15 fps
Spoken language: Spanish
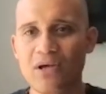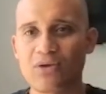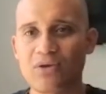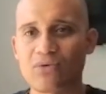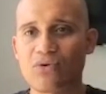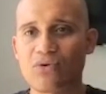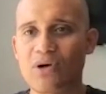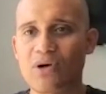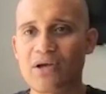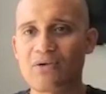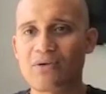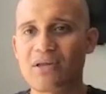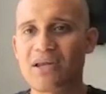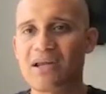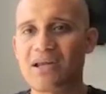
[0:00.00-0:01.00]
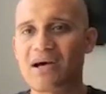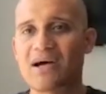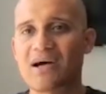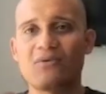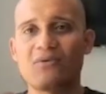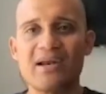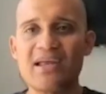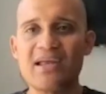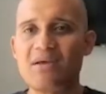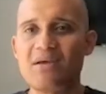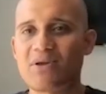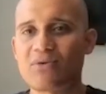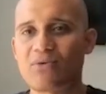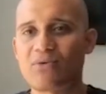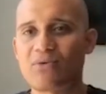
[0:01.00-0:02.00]
Esos son los años de la
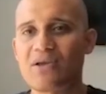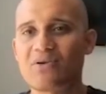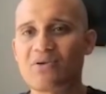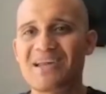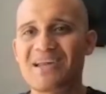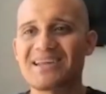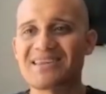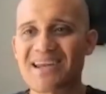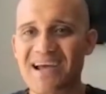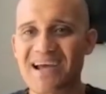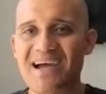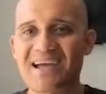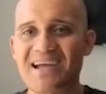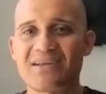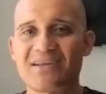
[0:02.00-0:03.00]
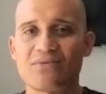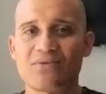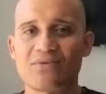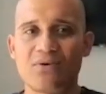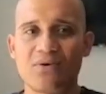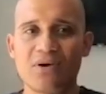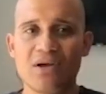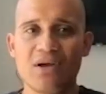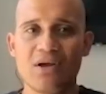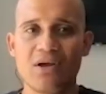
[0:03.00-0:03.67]
guarimba, son los años de las trancas, esos son los,